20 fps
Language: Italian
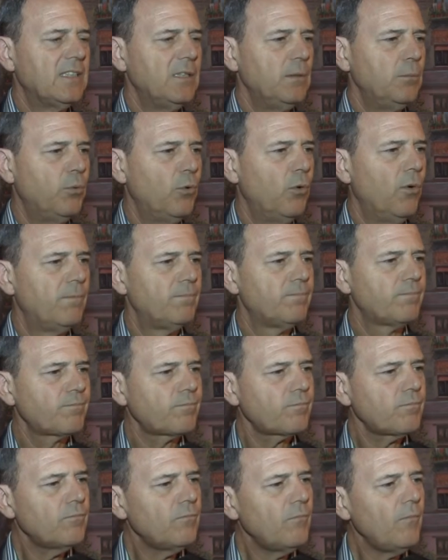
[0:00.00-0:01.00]
si può
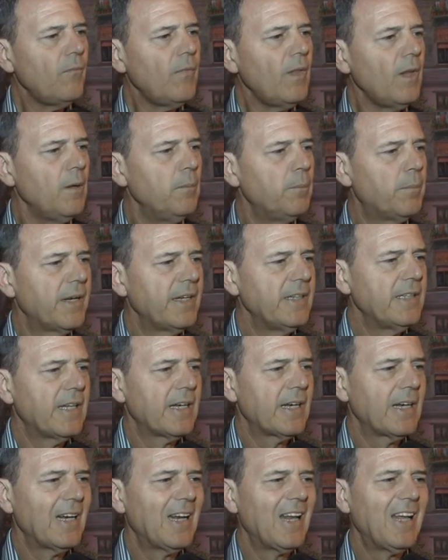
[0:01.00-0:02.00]

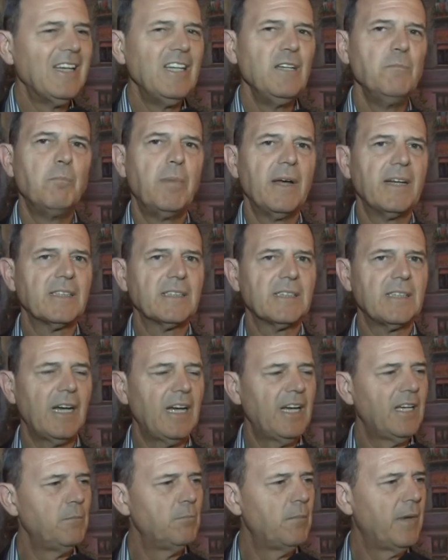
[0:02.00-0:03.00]
prendere la
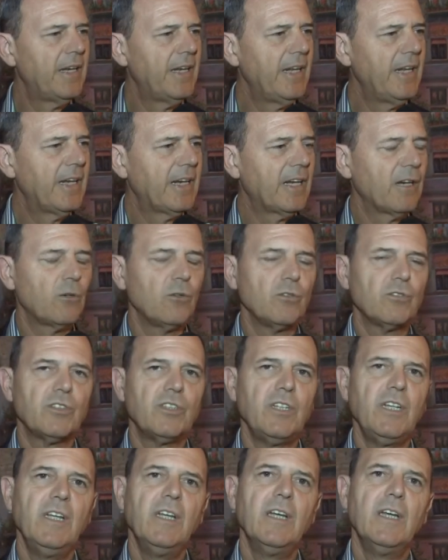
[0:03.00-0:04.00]
libertà in maniera
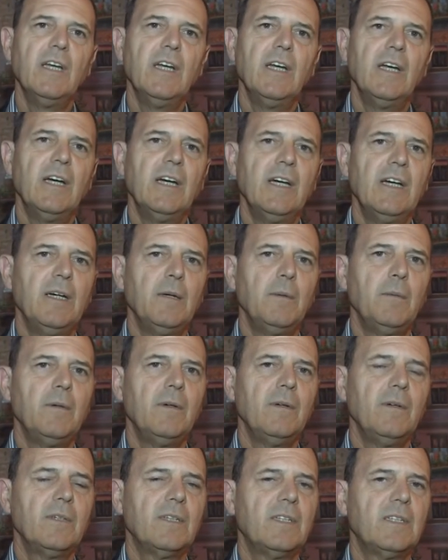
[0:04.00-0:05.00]
così
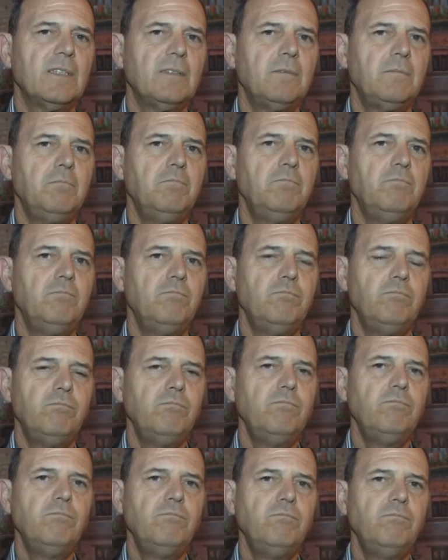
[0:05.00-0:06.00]
eh,
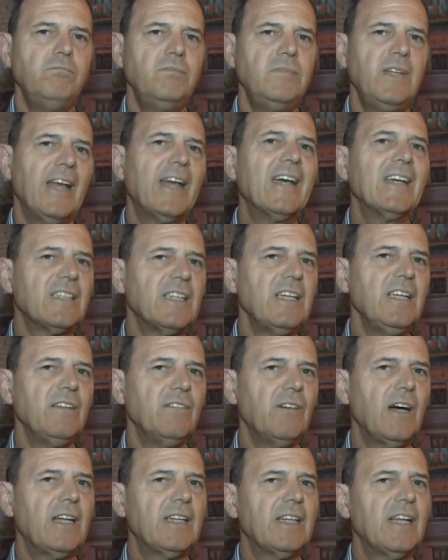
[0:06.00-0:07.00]

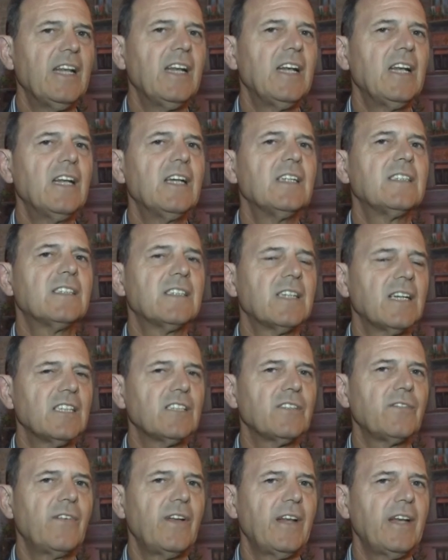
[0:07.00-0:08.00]
negativa nel
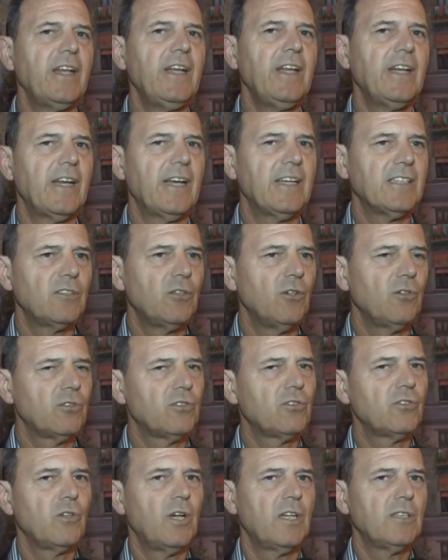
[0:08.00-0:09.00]
trasferire
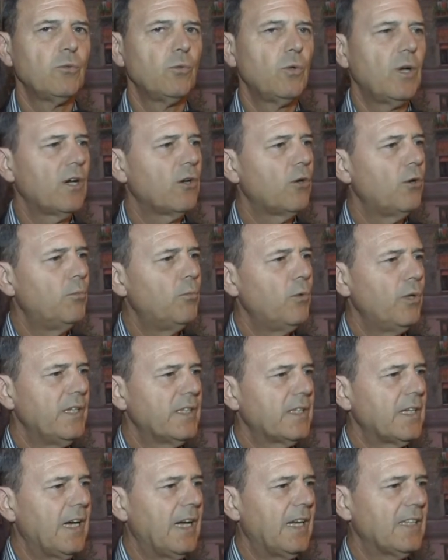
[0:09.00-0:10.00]
addosso ad una
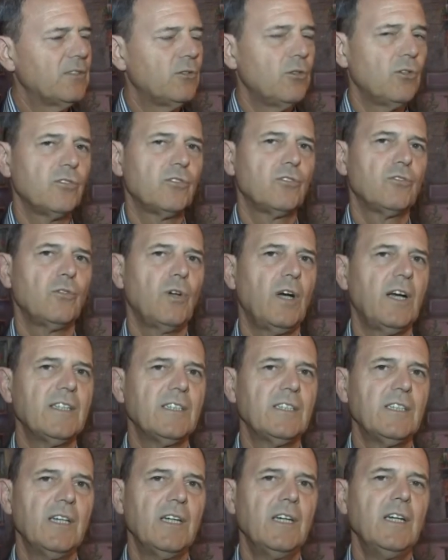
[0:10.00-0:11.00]
comunità, addosso
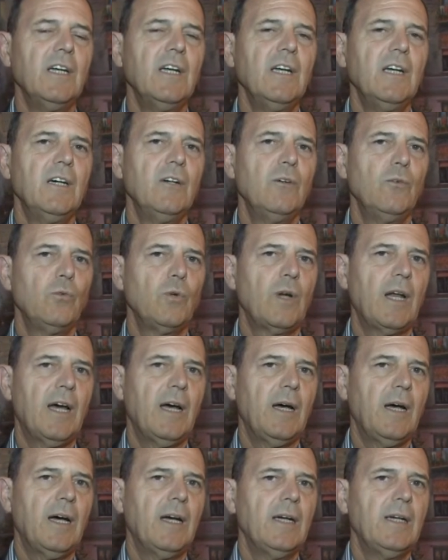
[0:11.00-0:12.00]
ad
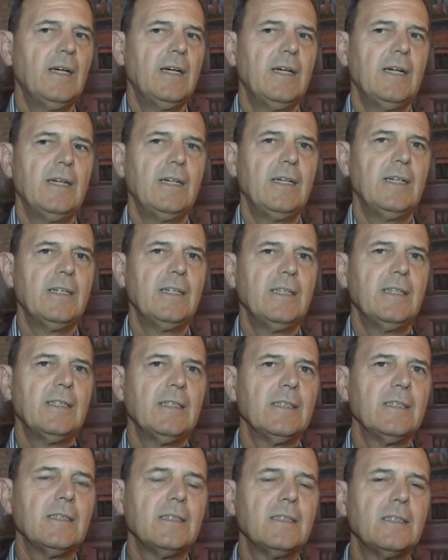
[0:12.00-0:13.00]
una...
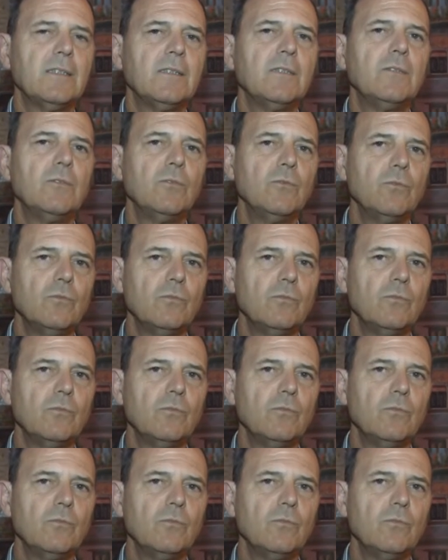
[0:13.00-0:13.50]
Eh,